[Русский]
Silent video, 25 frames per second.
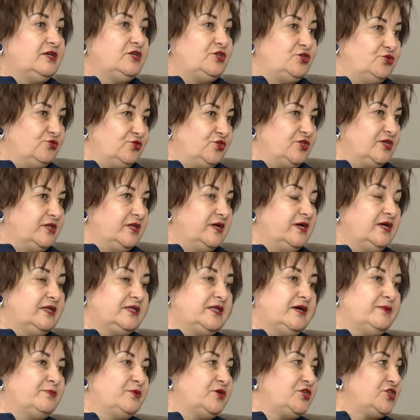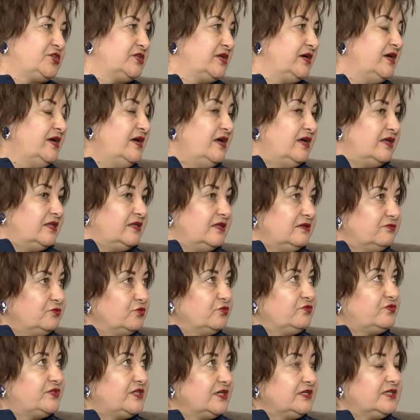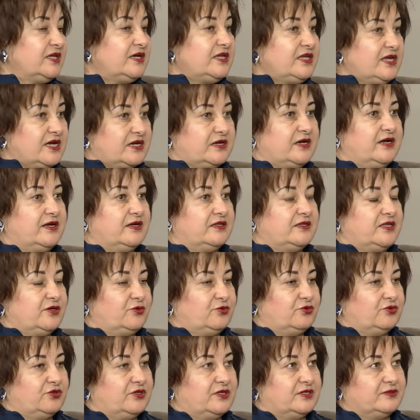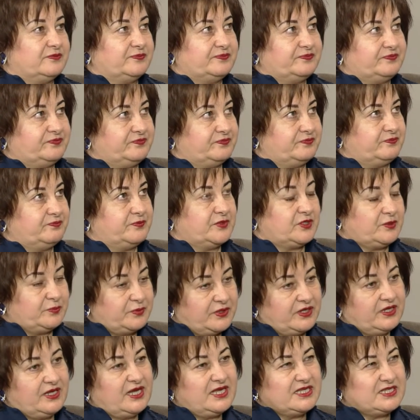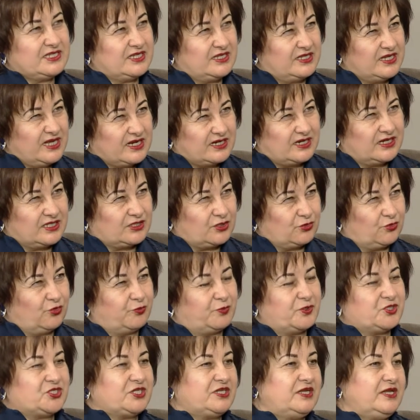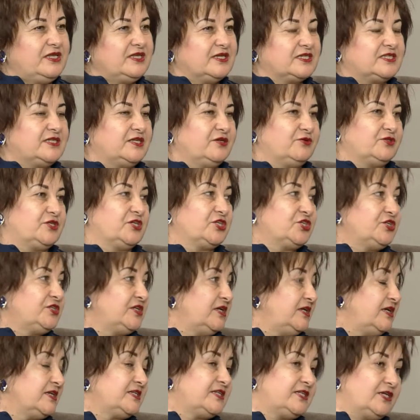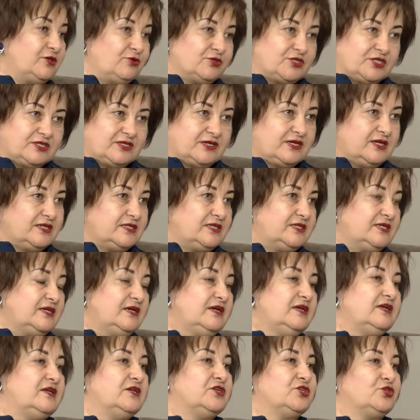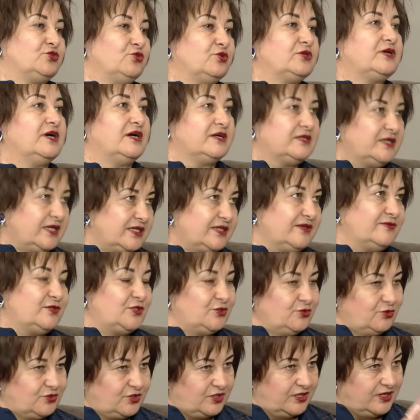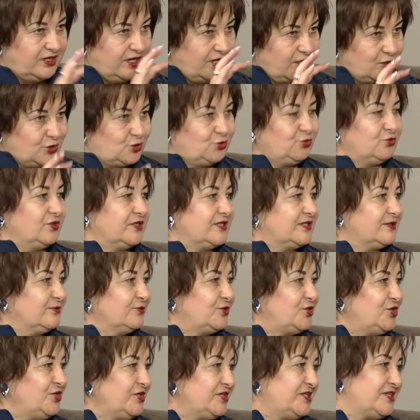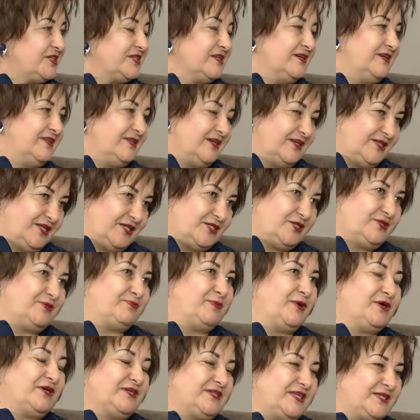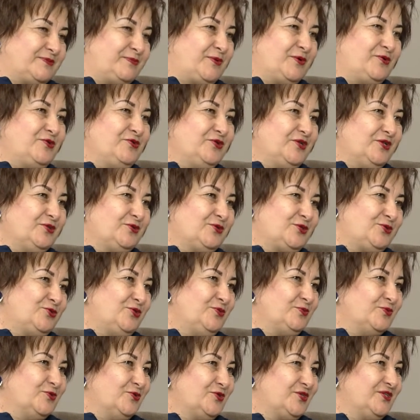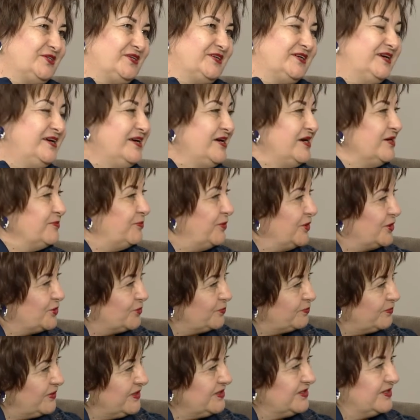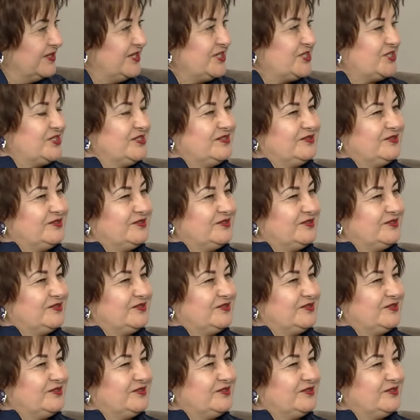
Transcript: чучела. Это обычно ну, всегда яркое такое мероприятие, яркое такое впечатление остается. Жители остаются до конца и ждут, когда это все это чудо случится, и тогда со спокойной душой можно приступать дальше к